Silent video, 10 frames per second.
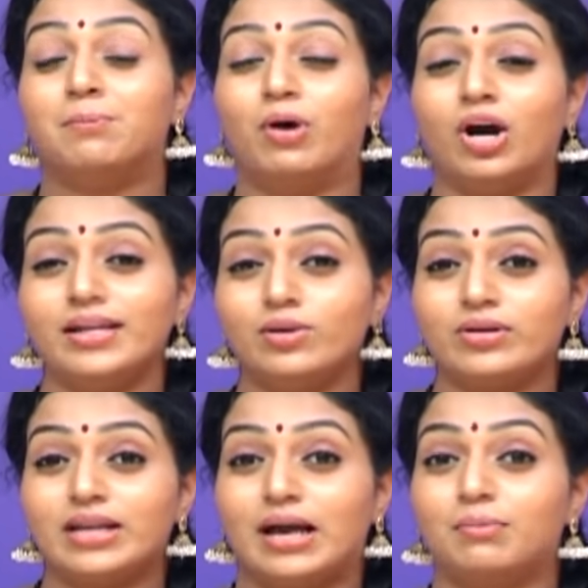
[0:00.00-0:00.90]

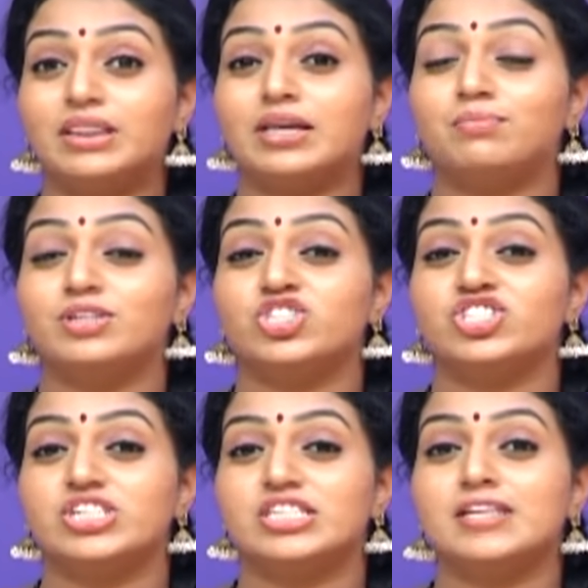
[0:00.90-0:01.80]
బాలీవుడ్లో అమితాబ్
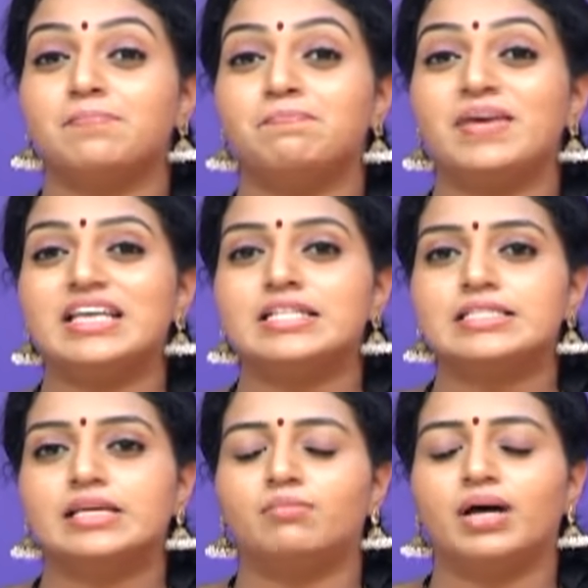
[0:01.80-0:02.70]
బచ్చన్ చేసిన పింక్
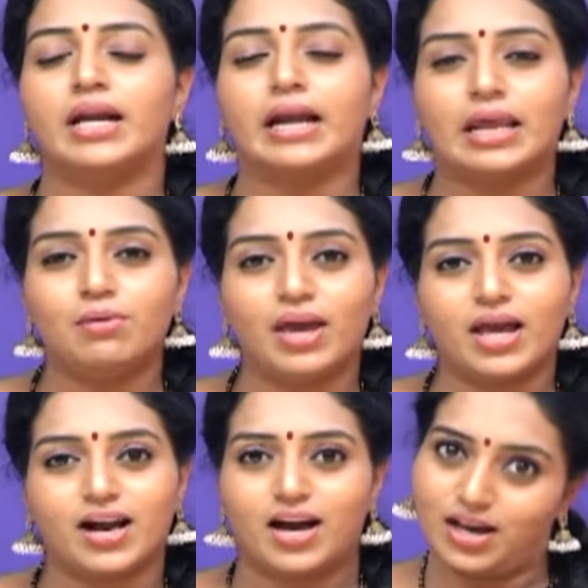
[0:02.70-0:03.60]
సినిమా
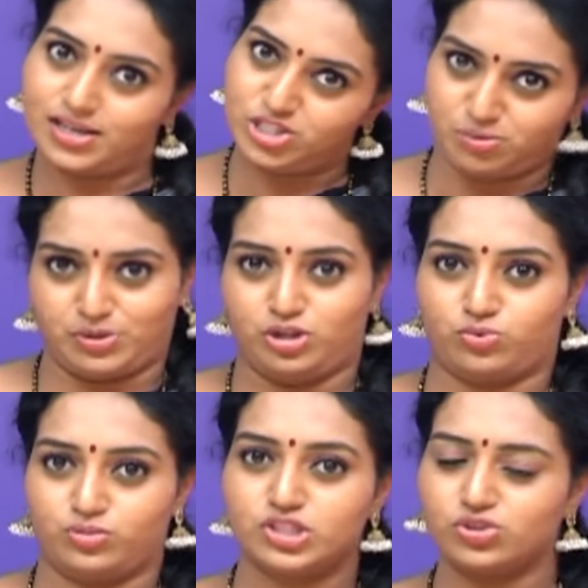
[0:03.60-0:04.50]
రీమేక్ అని
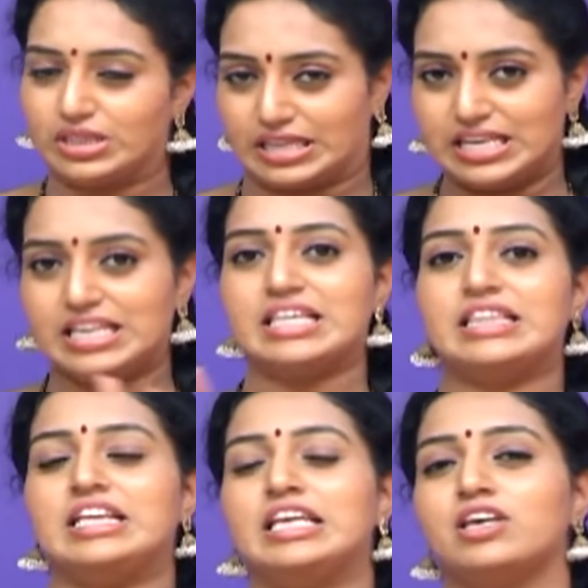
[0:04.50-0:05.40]
చెప్పిండ్రు సో దీనికి
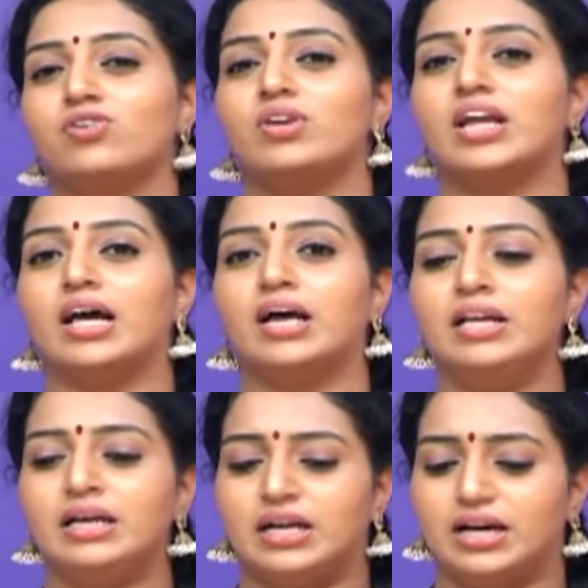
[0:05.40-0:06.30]
దీనికి ఉన్న
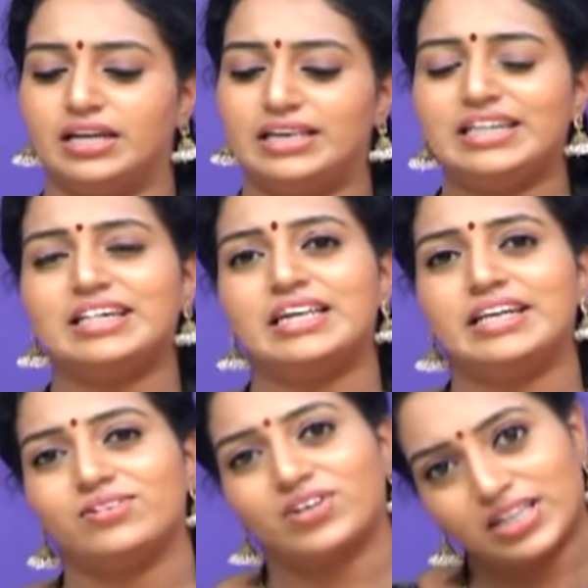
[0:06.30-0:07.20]
లింకులు
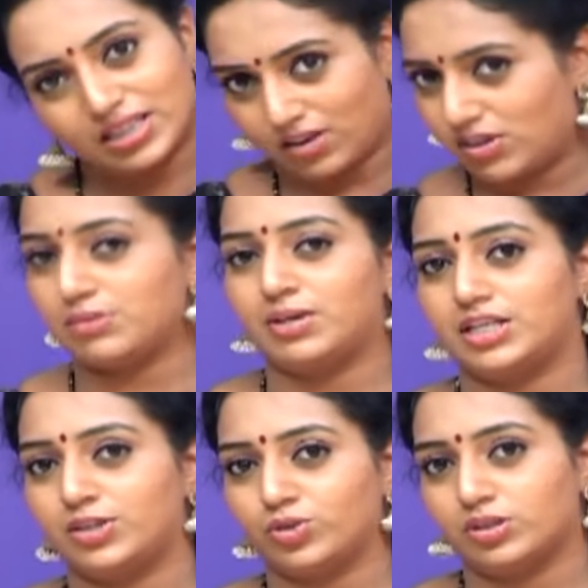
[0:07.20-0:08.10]
ఏంటివి అనేది తర్వాత
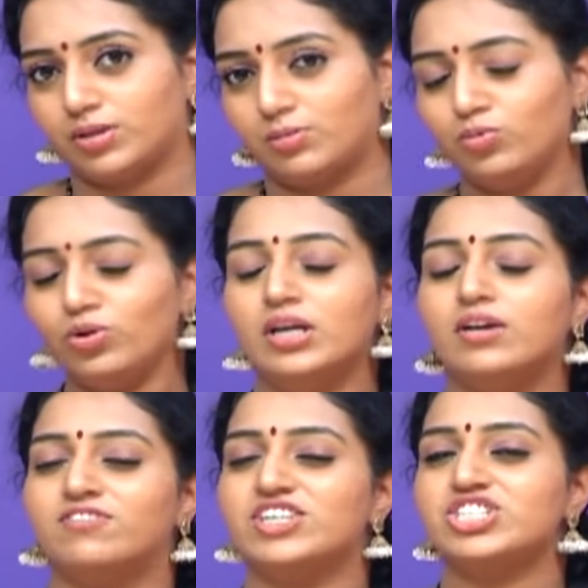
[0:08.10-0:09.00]
మాట్లాడుకుందాం మనము
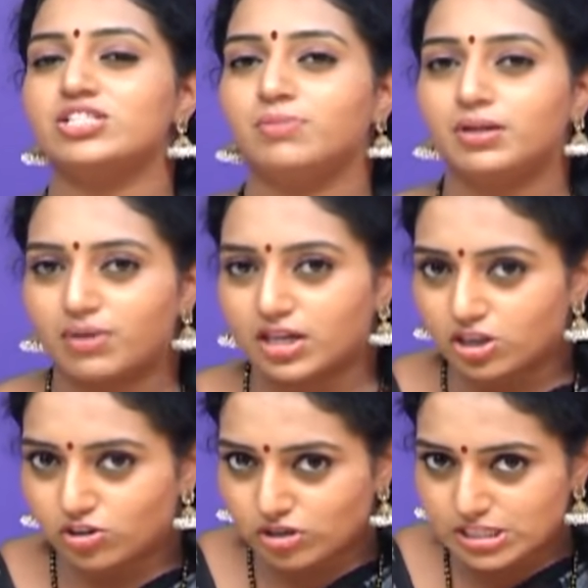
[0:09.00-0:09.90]
ఫస్ట్ మనం
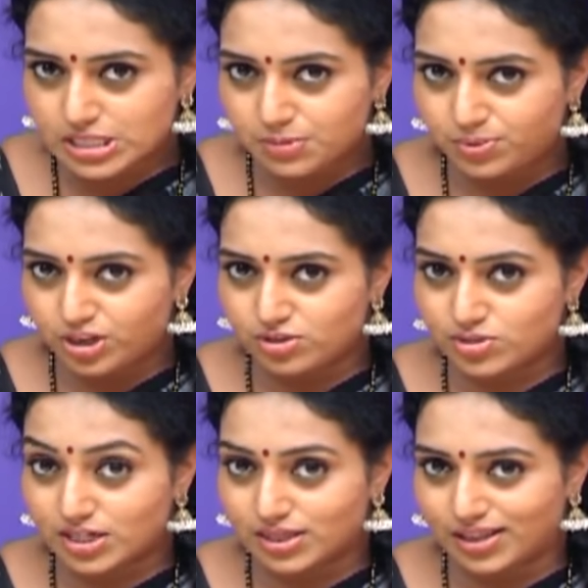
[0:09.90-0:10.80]
మాట్లాడుకోవాల్సింది
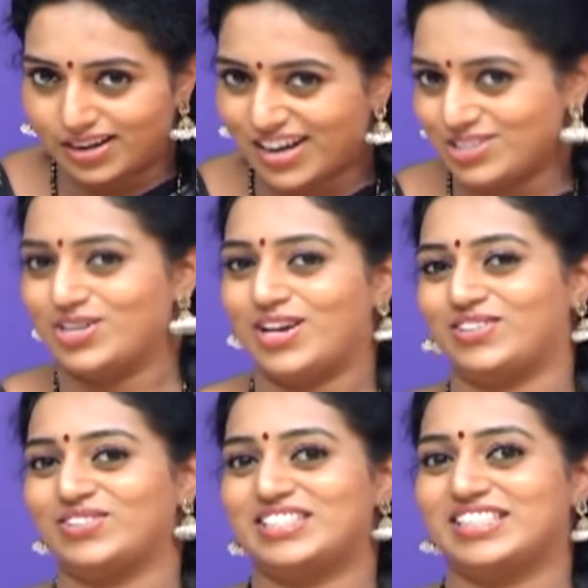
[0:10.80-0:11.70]
ప్రొడ్యూసర్ దిల్ రాజు గారి
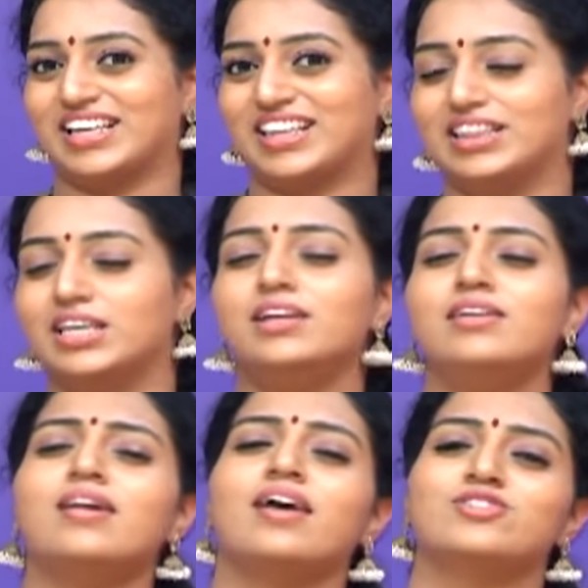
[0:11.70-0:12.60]
గురించి
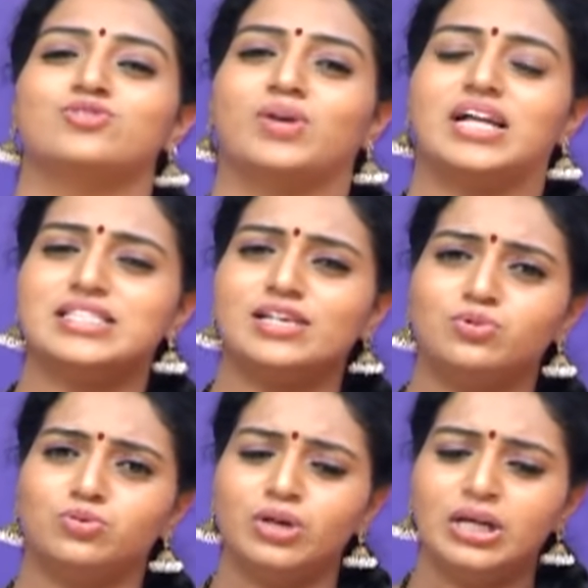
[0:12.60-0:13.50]
దిల్ రాజు అసలు